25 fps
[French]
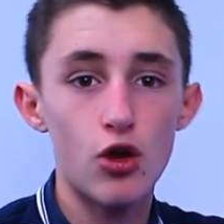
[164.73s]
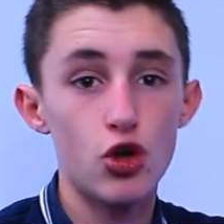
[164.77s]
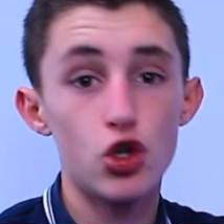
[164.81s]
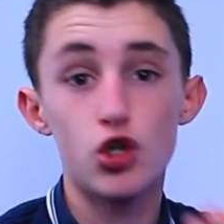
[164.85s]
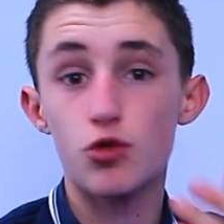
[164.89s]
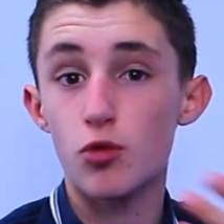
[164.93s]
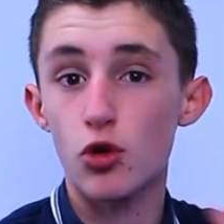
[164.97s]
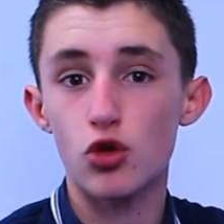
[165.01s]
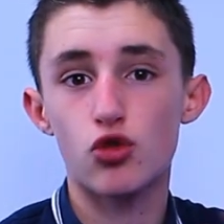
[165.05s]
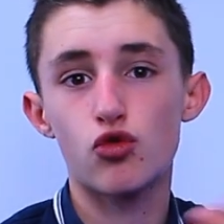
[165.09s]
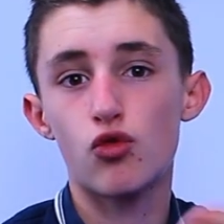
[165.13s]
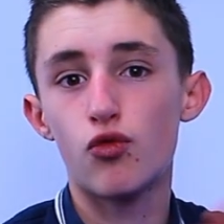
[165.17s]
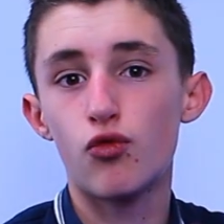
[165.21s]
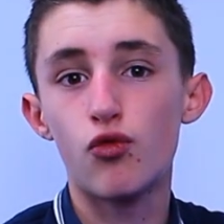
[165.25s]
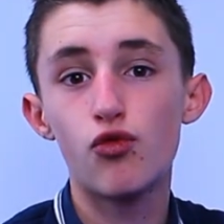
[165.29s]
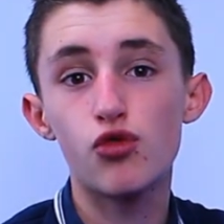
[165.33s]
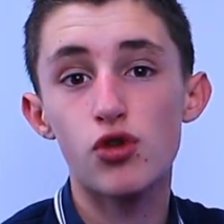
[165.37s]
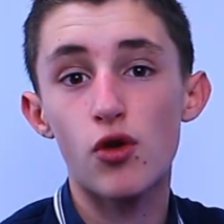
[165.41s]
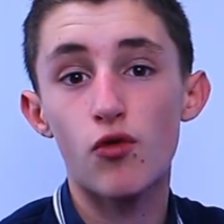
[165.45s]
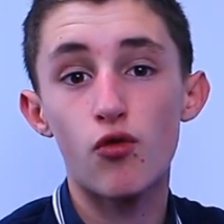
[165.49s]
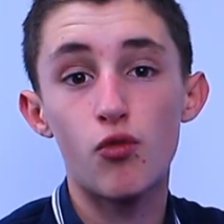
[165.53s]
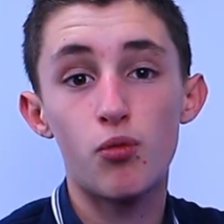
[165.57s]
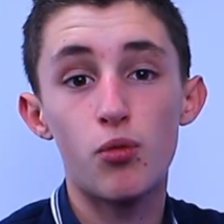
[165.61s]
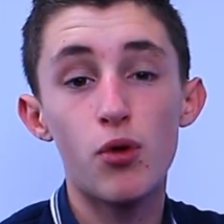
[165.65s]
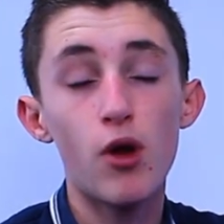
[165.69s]
Je pense que vous,
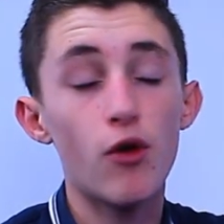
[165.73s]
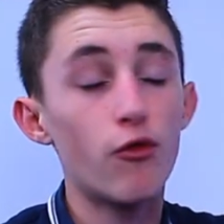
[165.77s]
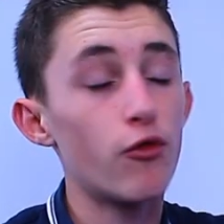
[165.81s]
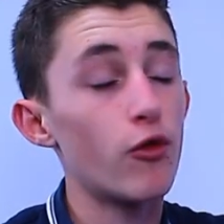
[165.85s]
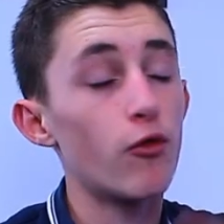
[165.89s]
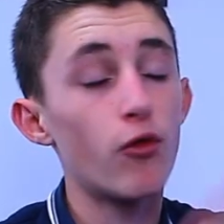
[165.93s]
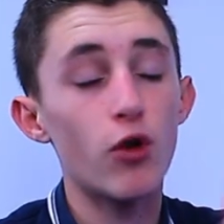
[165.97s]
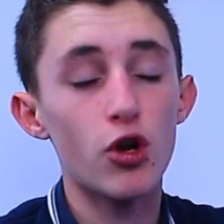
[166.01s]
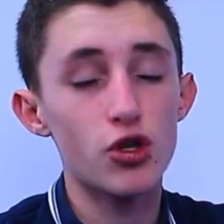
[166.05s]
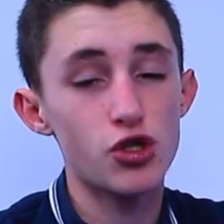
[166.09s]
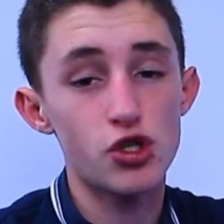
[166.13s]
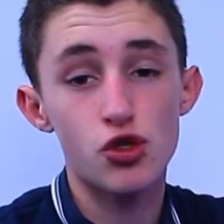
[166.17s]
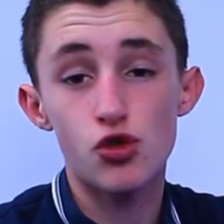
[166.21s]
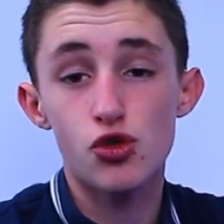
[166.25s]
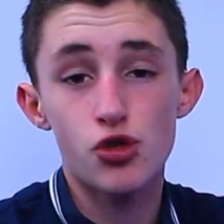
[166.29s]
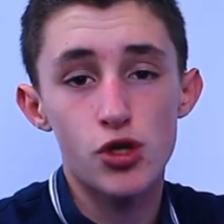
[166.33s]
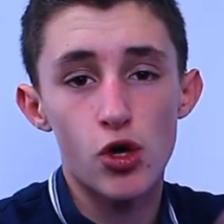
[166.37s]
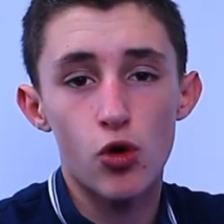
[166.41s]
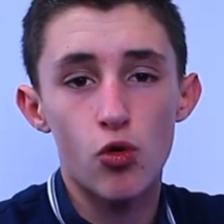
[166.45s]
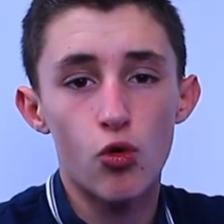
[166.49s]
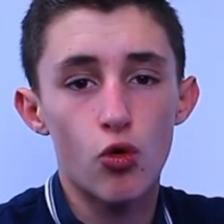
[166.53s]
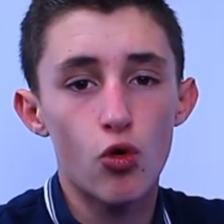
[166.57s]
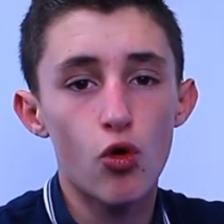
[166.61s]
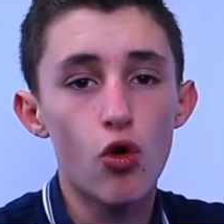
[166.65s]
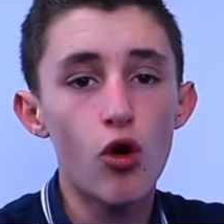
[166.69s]
ça vous plaît. Enfin voilà, c'est juste un
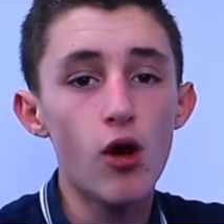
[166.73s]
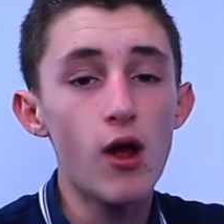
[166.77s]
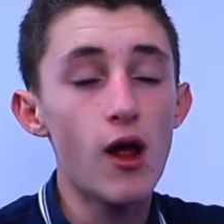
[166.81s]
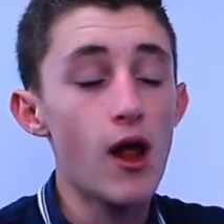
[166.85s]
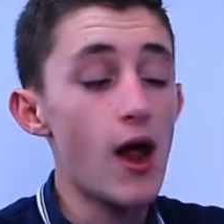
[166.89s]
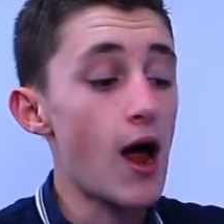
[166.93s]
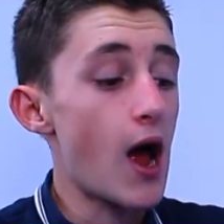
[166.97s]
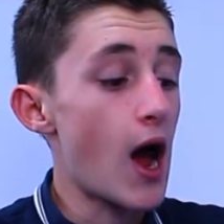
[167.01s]
logo.